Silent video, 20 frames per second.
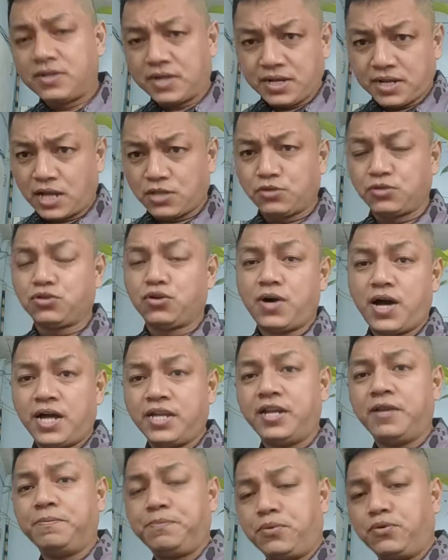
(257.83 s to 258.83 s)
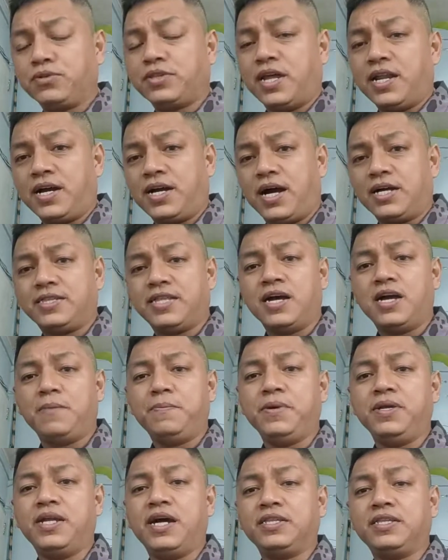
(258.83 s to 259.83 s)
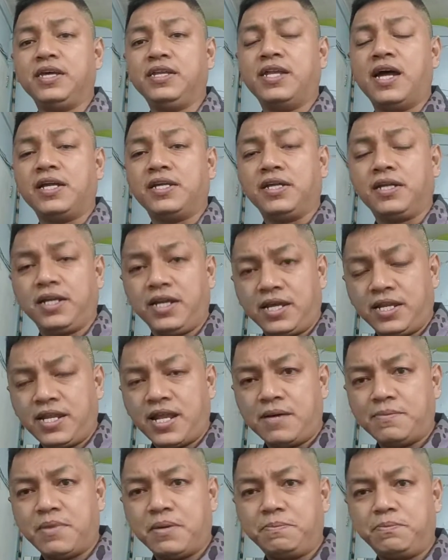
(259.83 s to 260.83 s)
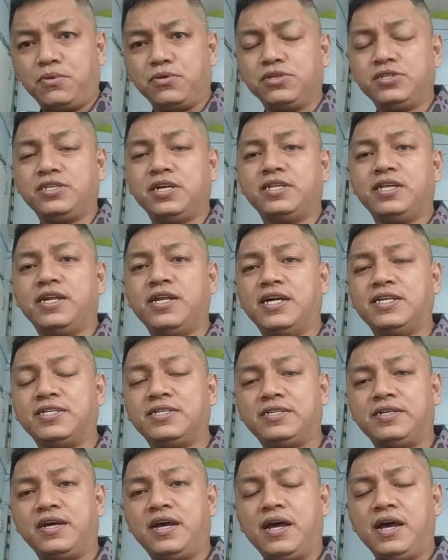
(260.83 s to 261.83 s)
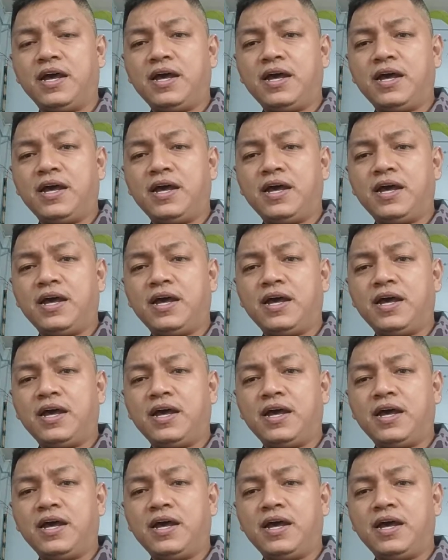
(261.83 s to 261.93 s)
Katotohanan po talaga at tanggapin natin, naririyan lamang po si Satanas.